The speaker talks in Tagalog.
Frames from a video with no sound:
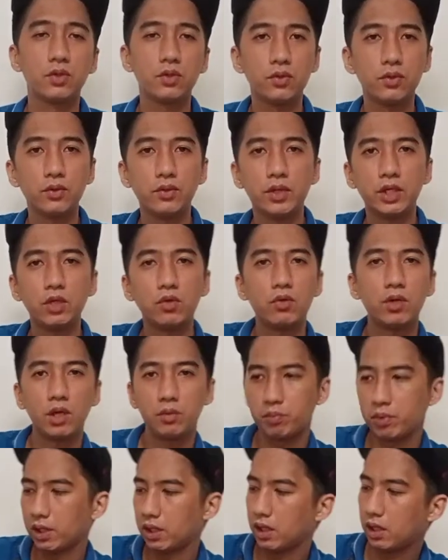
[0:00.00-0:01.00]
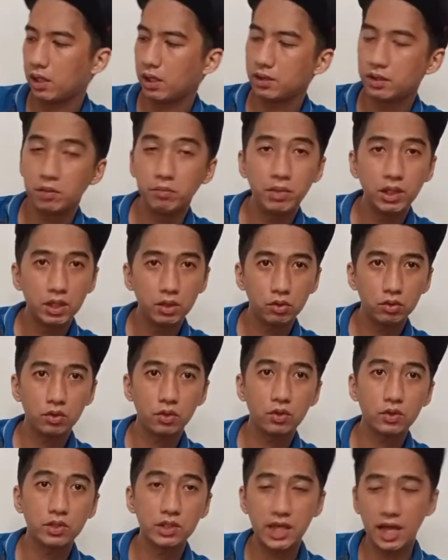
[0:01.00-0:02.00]
So, ito nga pala, nabili ko
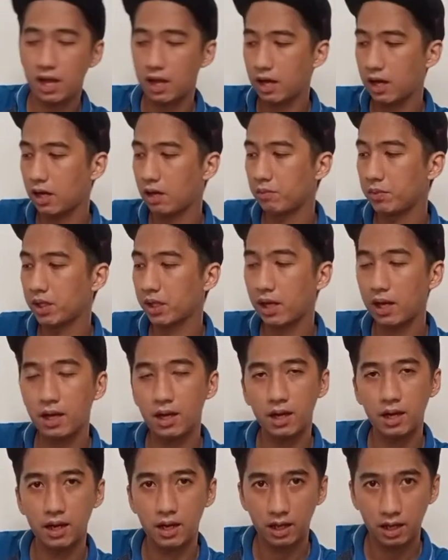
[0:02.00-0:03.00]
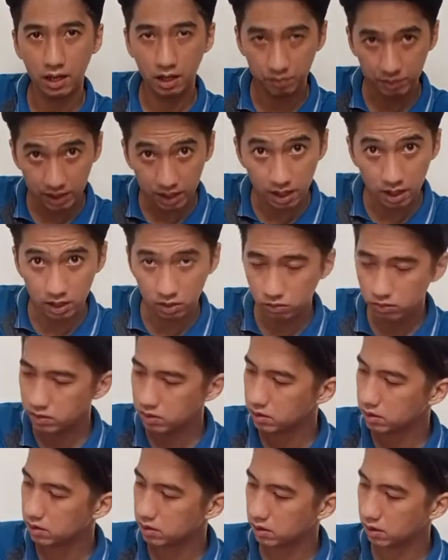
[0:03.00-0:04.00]
to sa camera, camera
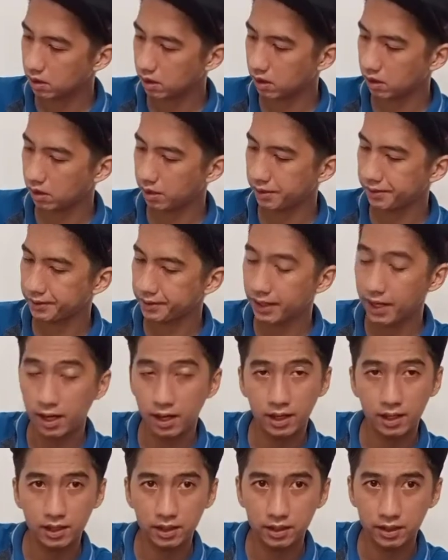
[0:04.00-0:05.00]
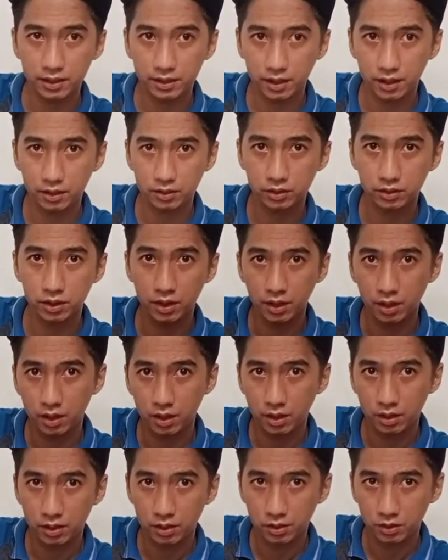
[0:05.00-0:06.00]
house na uh, kakalaga ng
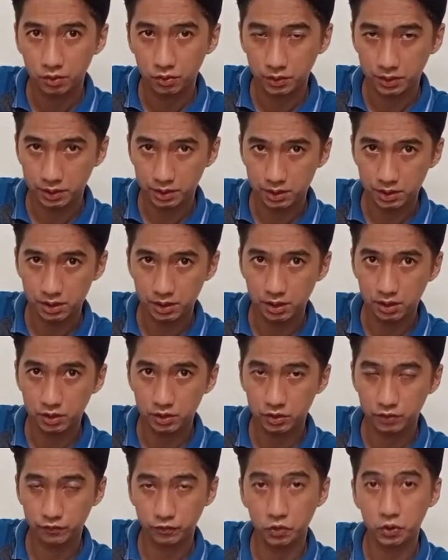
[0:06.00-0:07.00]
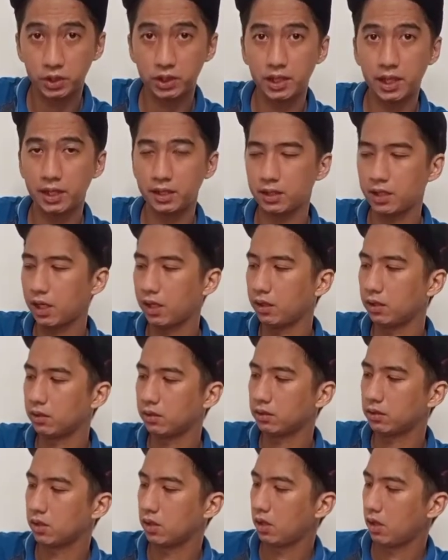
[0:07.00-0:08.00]
26499